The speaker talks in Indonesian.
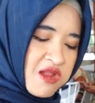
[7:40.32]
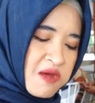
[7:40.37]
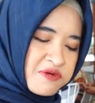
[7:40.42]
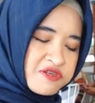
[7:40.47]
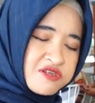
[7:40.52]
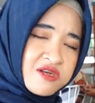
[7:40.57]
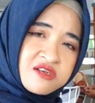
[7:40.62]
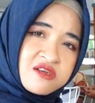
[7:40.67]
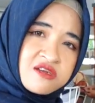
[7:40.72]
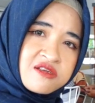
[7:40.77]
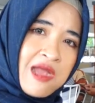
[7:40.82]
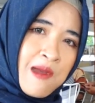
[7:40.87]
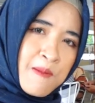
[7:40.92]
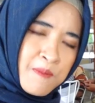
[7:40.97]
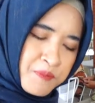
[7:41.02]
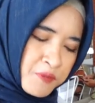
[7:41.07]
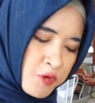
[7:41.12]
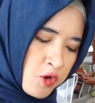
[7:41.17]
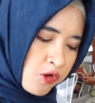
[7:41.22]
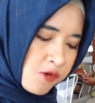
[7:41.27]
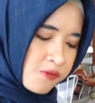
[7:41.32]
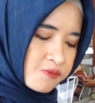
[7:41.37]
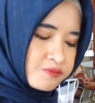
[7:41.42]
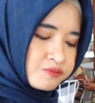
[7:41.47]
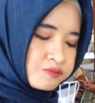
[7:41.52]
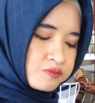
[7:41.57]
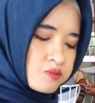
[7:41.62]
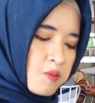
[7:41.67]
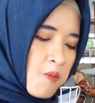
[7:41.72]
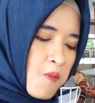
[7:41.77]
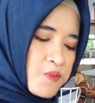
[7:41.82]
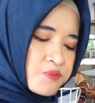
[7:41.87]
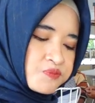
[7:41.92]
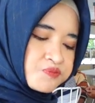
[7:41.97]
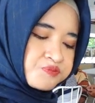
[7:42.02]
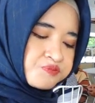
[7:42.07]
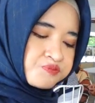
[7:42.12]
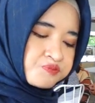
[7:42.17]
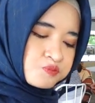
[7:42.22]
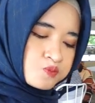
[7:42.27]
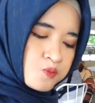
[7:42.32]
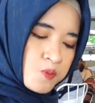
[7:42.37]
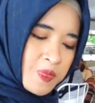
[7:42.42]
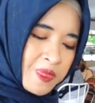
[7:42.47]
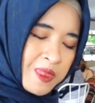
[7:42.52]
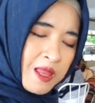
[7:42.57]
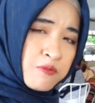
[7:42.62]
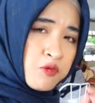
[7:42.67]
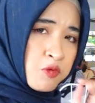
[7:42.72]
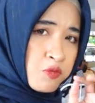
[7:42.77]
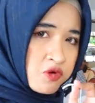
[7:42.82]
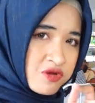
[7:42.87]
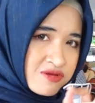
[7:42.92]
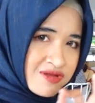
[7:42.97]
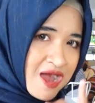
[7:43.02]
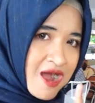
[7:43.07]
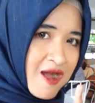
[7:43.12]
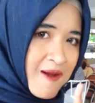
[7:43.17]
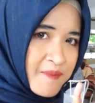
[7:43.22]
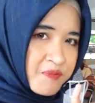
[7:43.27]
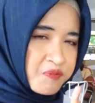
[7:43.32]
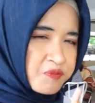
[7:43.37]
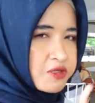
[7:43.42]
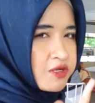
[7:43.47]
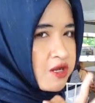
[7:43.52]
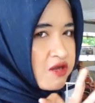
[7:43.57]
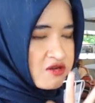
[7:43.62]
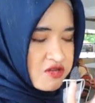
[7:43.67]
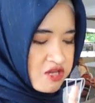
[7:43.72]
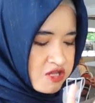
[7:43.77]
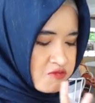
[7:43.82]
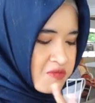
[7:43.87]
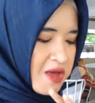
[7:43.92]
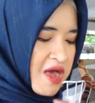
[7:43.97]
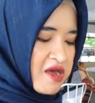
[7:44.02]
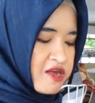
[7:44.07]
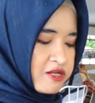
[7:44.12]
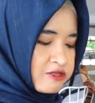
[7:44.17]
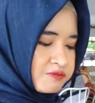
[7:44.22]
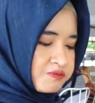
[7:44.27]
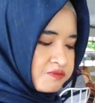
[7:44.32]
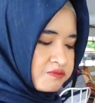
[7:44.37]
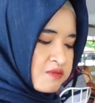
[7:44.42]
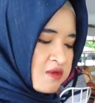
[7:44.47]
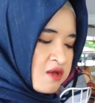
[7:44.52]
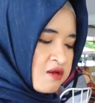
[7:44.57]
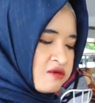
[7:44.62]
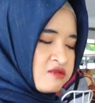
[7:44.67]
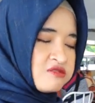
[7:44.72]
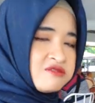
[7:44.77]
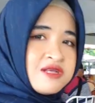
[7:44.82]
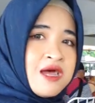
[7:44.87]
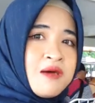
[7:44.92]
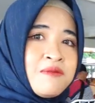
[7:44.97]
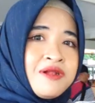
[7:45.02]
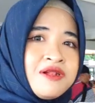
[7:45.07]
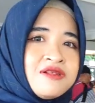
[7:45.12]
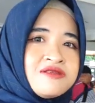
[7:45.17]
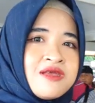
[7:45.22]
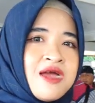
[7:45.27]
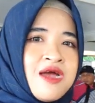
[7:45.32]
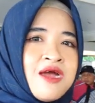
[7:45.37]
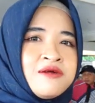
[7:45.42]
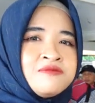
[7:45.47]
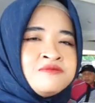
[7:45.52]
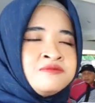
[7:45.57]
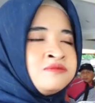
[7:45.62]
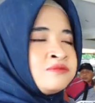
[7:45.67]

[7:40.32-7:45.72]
Tapi dagingnya empuk, bumbunya legit banget, sambelnya